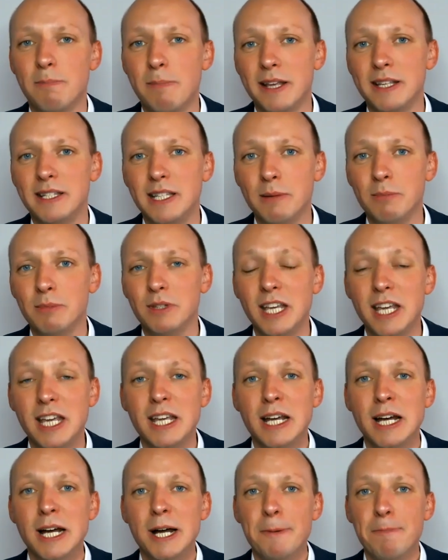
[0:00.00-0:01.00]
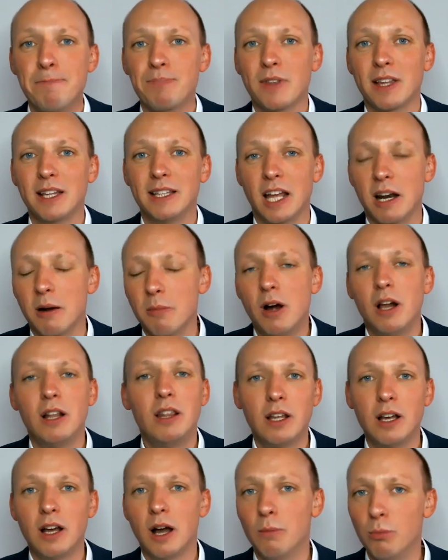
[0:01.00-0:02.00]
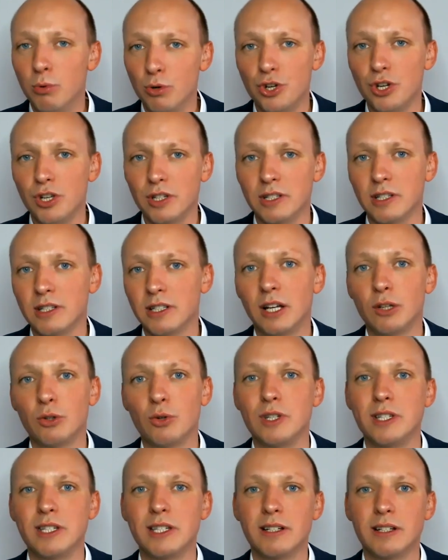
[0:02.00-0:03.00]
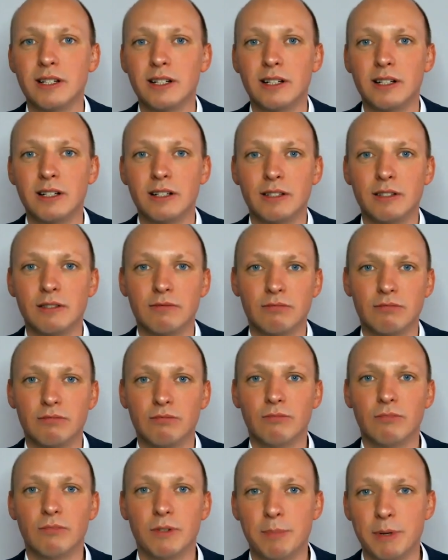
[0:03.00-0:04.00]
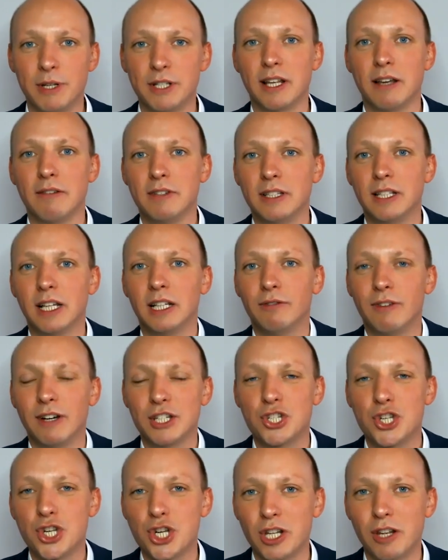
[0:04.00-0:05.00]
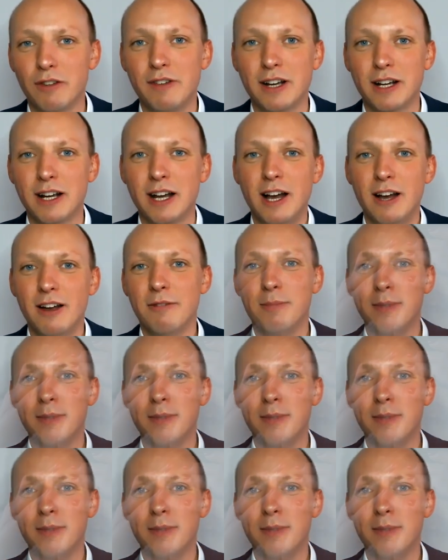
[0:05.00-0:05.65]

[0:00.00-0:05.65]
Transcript: за 5-7 дней нормально обучиться, да, то есть вы представьте, да, 20 человек